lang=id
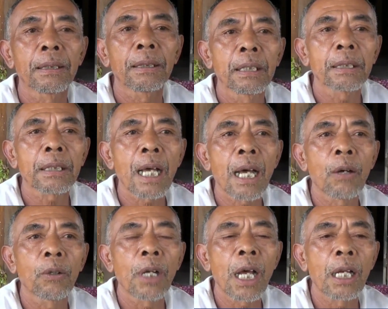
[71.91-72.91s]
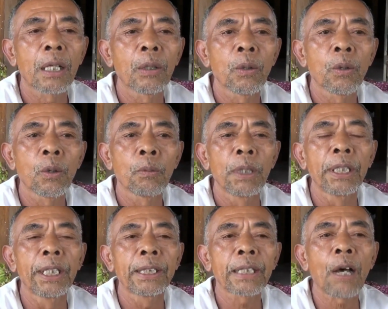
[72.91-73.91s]
hmm. tahun lalu
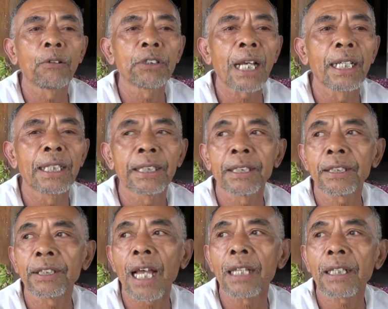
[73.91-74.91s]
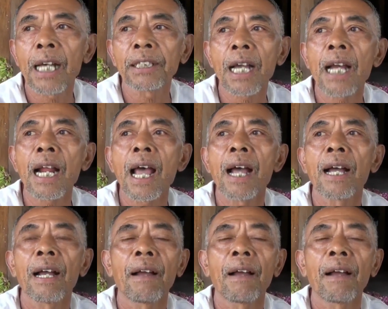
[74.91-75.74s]
mending tahun saat ini sekarang.